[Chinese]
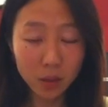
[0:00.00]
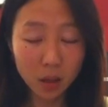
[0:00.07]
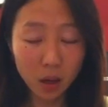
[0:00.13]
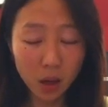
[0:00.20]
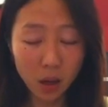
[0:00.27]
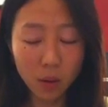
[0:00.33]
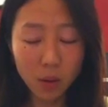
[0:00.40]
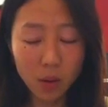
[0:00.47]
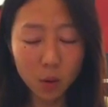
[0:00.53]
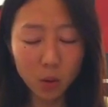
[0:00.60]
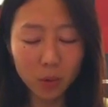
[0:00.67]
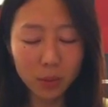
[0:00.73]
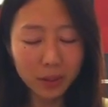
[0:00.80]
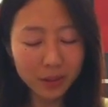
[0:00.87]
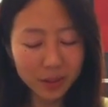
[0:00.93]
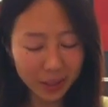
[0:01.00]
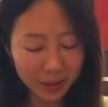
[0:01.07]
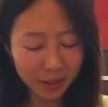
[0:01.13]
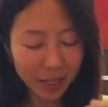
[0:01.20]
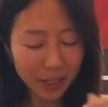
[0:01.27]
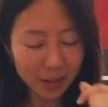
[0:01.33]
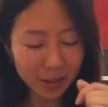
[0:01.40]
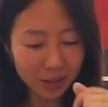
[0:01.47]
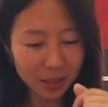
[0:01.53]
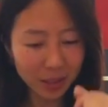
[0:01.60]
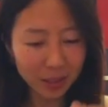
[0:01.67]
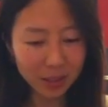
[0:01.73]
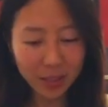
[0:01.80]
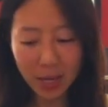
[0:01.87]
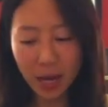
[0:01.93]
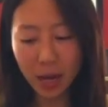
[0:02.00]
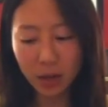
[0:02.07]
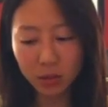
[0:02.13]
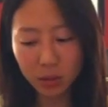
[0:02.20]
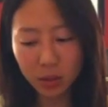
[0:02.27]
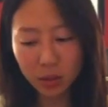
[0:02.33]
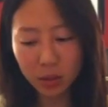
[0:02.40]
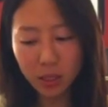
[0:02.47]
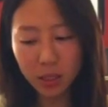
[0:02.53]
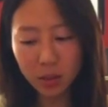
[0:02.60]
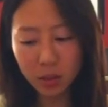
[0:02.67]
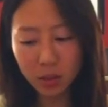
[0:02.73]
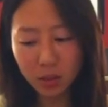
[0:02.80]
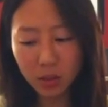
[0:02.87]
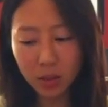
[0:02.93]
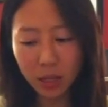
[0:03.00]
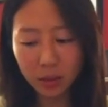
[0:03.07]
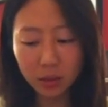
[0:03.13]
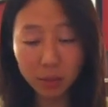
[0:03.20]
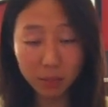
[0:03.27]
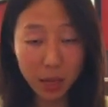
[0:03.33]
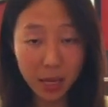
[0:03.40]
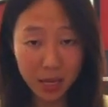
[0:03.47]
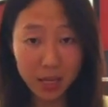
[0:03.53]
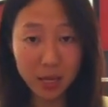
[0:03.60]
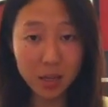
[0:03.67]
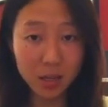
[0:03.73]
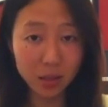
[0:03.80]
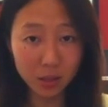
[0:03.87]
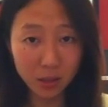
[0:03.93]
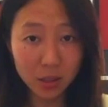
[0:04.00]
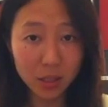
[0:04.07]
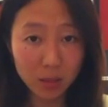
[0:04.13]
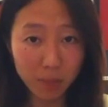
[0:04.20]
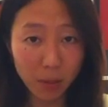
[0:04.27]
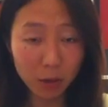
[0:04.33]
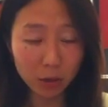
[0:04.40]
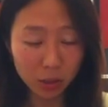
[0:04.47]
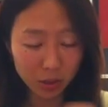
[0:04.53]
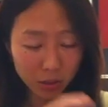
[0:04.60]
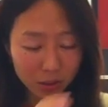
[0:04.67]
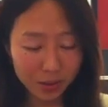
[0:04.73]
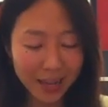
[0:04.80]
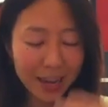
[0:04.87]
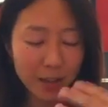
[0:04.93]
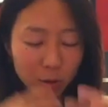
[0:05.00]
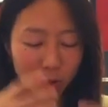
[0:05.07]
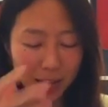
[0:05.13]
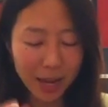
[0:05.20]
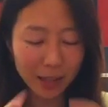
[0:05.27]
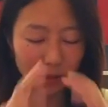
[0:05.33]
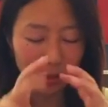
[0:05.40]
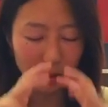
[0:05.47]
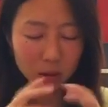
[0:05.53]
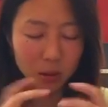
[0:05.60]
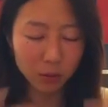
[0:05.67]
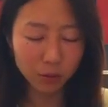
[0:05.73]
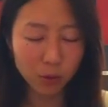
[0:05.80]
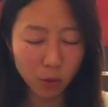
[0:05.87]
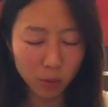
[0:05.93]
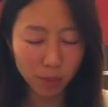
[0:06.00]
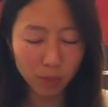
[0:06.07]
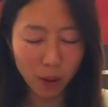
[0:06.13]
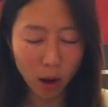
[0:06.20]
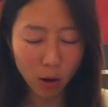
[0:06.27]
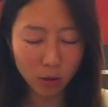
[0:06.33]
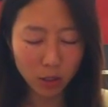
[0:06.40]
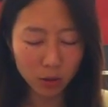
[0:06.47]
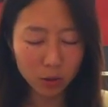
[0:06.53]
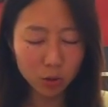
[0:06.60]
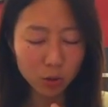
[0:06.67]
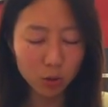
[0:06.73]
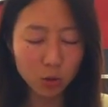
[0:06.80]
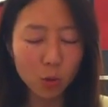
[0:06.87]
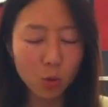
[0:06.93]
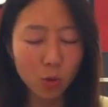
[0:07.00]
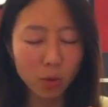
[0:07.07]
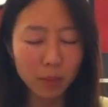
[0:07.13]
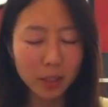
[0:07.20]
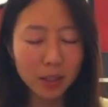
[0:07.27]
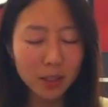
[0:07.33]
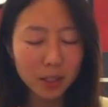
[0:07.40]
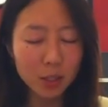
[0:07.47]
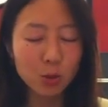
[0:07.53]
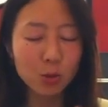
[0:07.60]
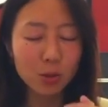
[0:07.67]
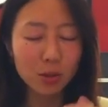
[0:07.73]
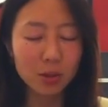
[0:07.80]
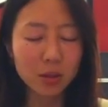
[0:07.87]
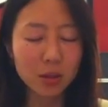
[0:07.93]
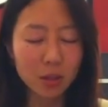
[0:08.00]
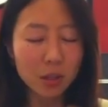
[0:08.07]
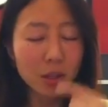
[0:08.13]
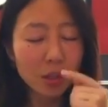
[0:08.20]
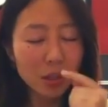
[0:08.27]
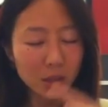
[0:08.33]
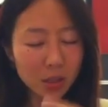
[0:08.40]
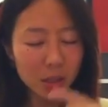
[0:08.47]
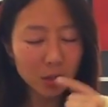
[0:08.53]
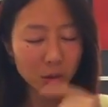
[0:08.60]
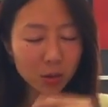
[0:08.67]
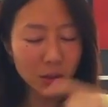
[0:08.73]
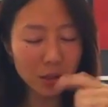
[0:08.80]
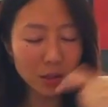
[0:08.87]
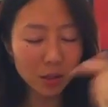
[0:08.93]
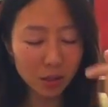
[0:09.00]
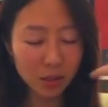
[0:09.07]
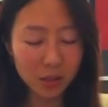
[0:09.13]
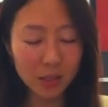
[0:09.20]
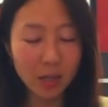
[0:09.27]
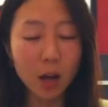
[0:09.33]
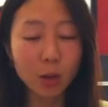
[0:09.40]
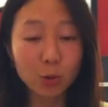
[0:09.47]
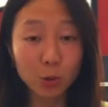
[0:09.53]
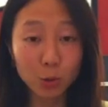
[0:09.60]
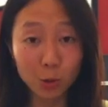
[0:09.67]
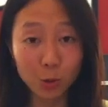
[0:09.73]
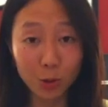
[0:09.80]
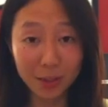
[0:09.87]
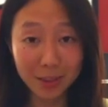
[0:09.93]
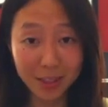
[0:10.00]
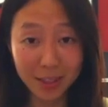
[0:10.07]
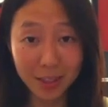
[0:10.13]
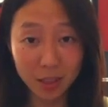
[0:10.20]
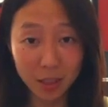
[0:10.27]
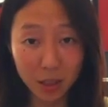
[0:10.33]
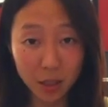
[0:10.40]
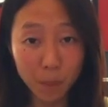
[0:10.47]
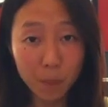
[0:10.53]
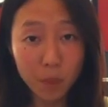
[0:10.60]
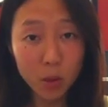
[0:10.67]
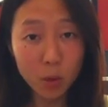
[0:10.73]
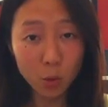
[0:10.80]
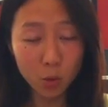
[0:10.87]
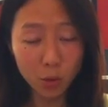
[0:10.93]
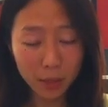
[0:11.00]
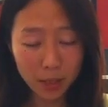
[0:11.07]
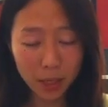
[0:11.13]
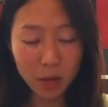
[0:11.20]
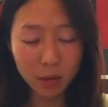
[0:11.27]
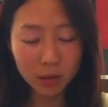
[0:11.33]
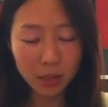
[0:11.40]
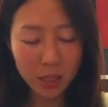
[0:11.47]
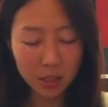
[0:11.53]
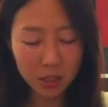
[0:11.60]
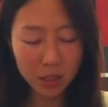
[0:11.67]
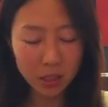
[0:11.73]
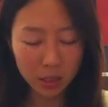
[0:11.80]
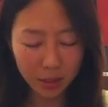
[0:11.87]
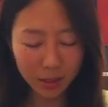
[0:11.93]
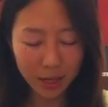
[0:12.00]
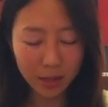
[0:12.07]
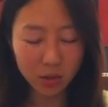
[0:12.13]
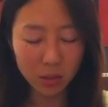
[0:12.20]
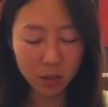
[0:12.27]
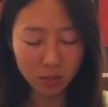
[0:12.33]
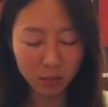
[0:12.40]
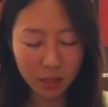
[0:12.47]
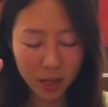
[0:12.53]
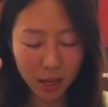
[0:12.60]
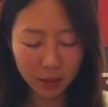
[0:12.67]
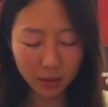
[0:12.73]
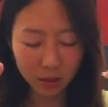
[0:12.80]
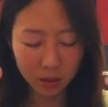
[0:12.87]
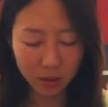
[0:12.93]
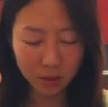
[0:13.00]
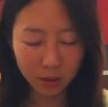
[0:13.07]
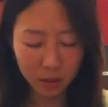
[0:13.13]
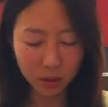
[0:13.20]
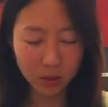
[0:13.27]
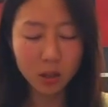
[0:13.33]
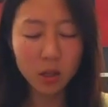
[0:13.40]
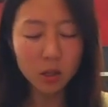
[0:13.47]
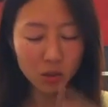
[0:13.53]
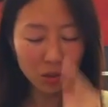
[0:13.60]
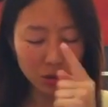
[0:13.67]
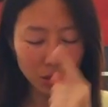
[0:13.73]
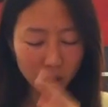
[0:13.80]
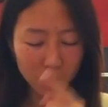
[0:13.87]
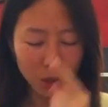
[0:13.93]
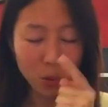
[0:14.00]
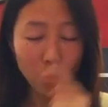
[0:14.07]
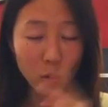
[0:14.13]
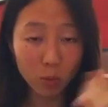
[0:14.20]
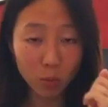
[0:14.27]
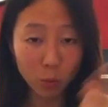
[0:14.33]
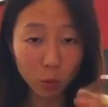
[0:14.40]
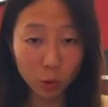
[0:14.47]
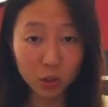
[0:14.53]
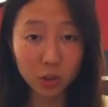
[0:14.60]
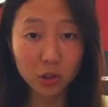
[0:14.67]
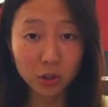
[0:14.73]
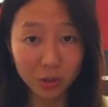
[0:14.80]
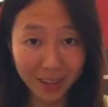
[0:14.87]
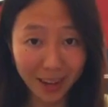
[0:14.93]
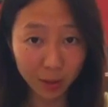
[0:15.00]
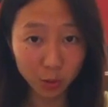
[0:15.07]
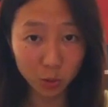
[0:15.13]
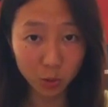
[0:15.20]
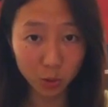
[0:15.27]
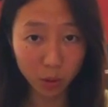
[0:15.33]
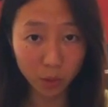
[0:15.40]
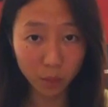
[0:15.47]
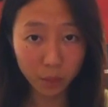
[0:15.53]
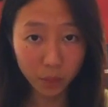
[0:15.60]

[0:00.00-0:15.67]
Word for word: 哈，我们人类的能量，人类身上的每一个细胞其实带有量子的风暴，也就是说，我们可以选择经由自己的喜好去选择我们要定型在什么样子的生活模式当中。